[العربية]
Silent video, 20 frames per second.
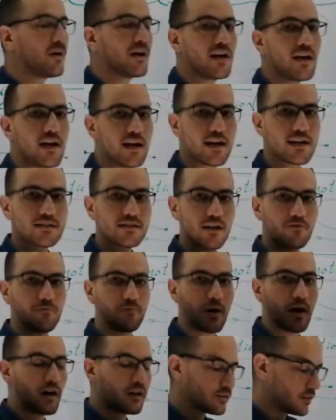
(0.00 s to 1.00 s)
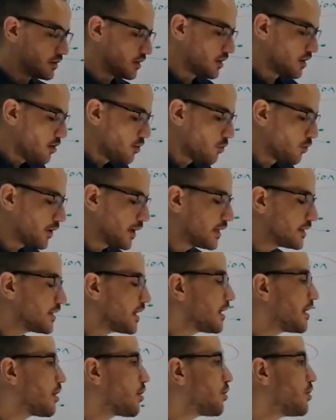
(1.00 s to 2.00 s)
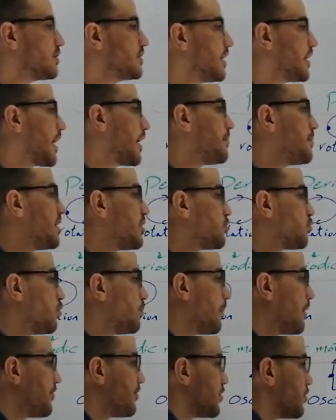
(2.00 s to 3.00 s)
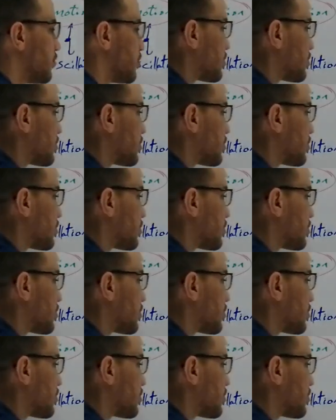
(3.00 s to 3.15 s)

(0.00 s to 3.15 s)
مية لازقة في بعض وجيت انا رحت رامي طوبه في